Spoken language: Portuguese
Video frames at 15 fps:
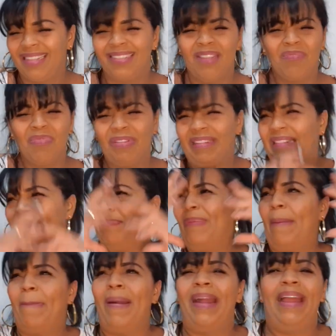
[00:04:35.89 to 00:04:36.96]
Sem muita
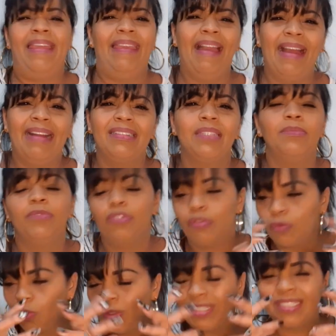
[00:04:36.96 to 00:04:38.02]
papagaiada, muita
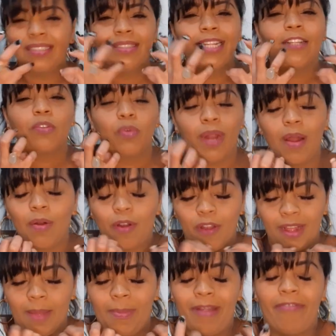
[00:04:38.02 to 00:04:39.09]
coisa assim natural,
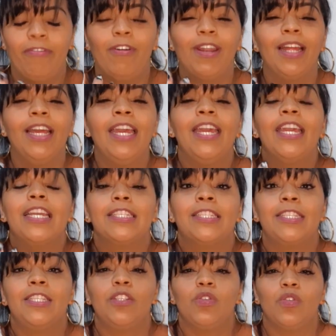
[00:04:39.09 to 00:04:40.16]
coloca para fora
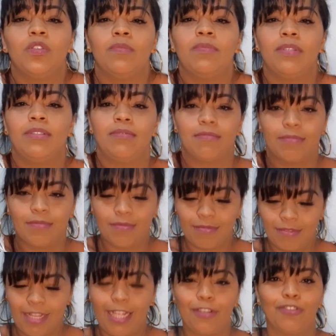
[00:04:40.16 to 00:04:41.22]
esse homem
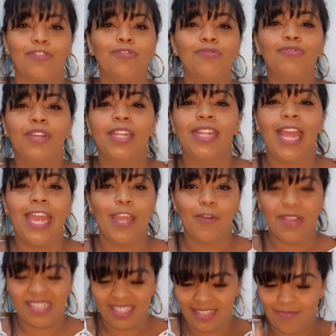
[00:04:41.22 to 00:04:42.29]
tesudo que tem aí ou
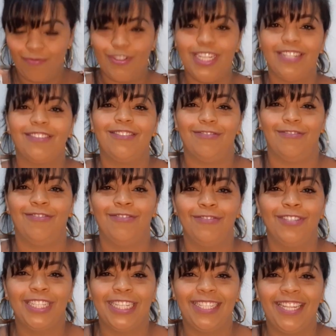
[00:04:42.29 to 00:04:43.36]
essa mulher
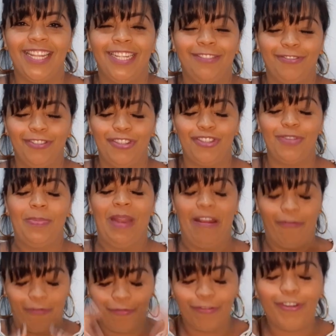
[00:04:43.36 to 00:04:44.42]
tesoura que tem dentro de ti para
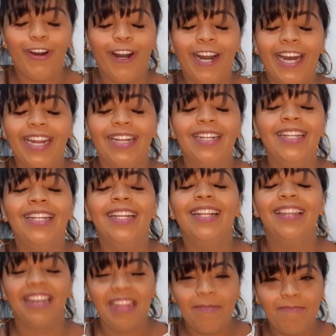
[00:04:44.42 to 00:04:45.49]
fora,
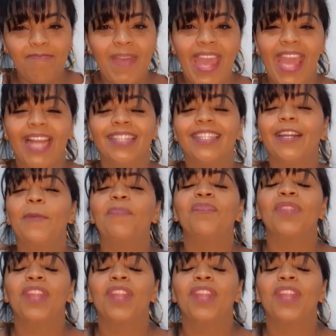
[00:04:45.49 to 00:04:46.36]
liberta